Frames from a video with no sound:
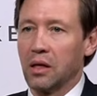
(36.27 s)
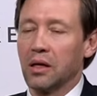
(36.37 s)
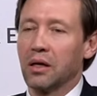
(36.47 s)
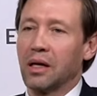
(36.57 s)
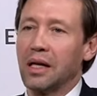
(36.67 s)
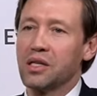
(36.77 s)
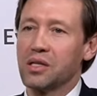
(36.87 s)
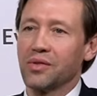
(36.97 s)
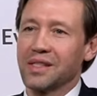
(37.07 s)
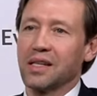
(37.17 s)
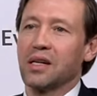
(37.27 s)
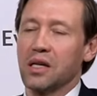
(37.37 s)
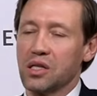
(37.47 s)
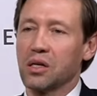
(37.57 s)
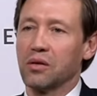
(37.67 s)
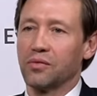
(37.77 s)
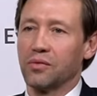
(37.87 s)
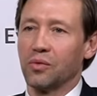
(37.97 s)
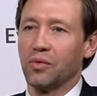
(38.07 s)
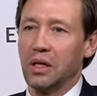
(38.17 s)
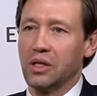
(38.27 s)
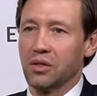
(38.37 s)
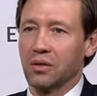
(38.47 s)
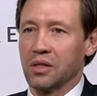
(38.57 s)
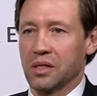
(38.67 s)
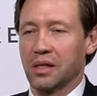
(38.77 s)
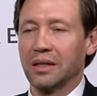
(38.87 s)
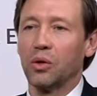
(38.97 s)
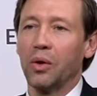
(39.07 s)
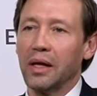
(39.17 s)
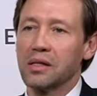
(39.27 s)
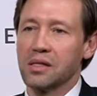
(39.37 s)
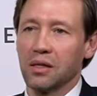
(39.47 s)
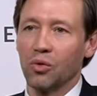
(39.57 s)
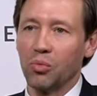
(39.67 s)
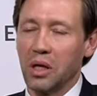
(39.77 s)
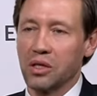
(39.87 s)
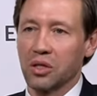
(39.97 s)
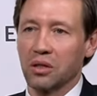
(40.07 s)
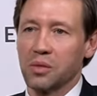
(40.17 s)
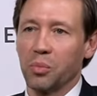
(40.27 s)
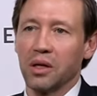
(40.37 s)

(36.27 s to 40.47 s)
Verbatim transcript: Э, количество заказчиков увеличилось, конкуренция уменьшилась,